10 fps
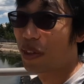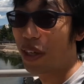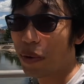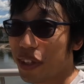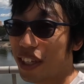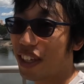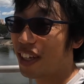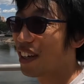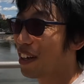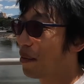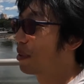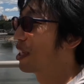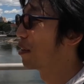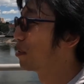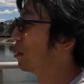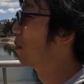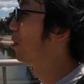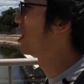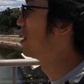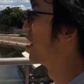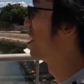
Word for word: 日本に似てねみたいな風に思ったんだよ。